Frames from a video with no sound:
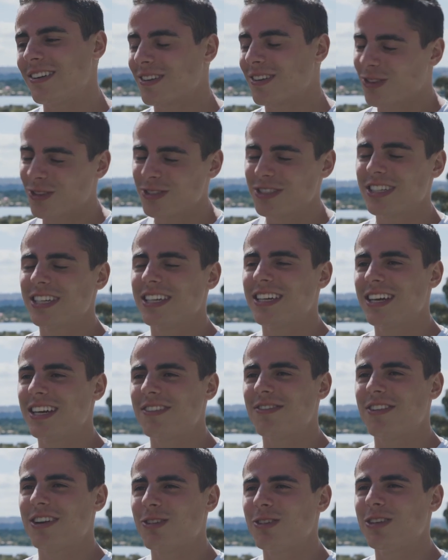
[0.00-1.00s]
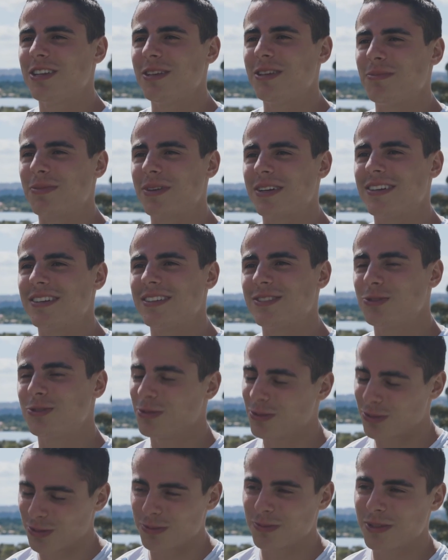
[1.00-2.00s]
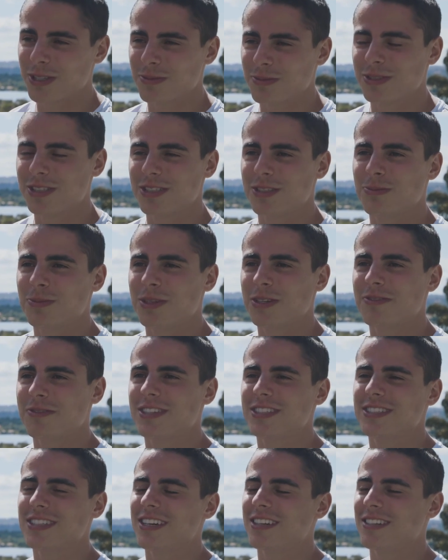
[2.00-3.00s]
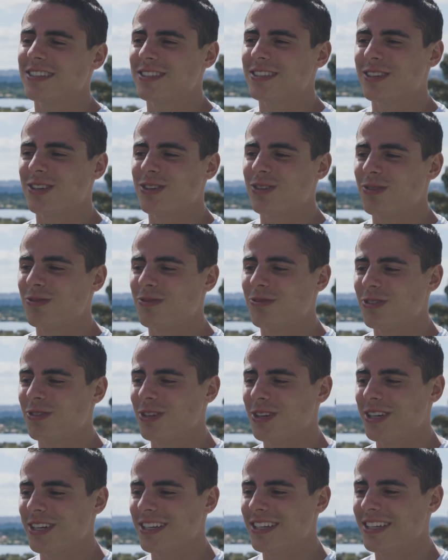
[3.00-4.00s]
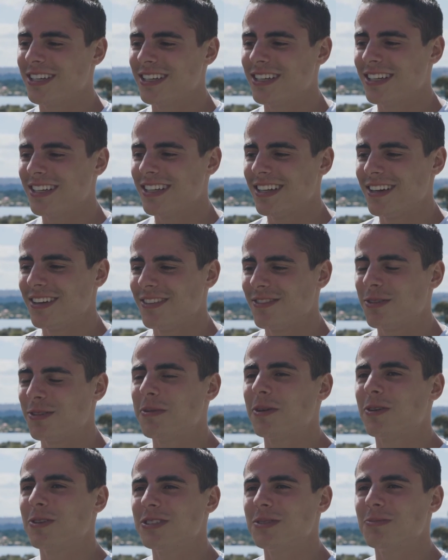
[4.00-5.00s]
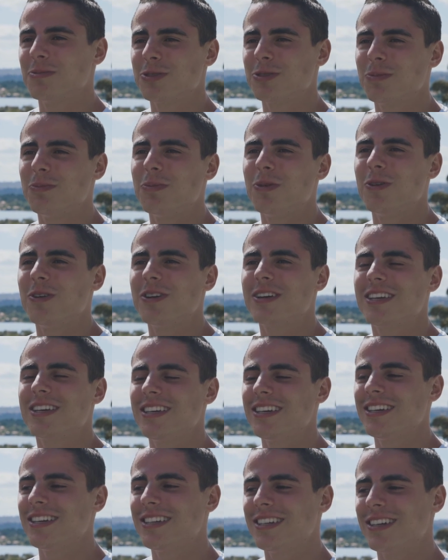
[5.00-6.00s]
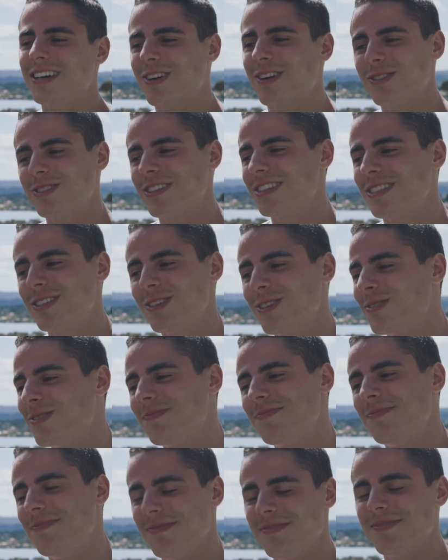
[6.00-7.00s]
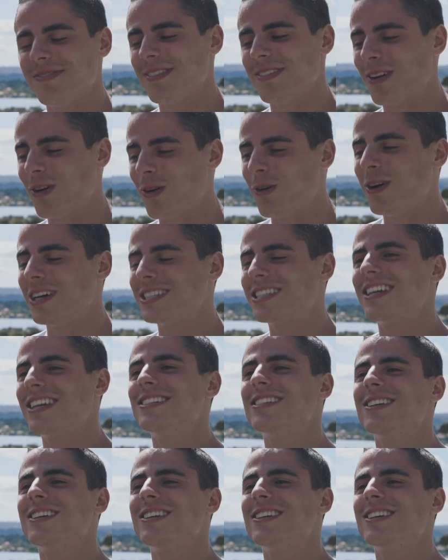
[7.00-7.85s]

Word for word: conseguir a vaga olímpica no, no, mesmo dia do meu aniversário. Então foi, foi uma coisa muito boa que aconteceu um atrás da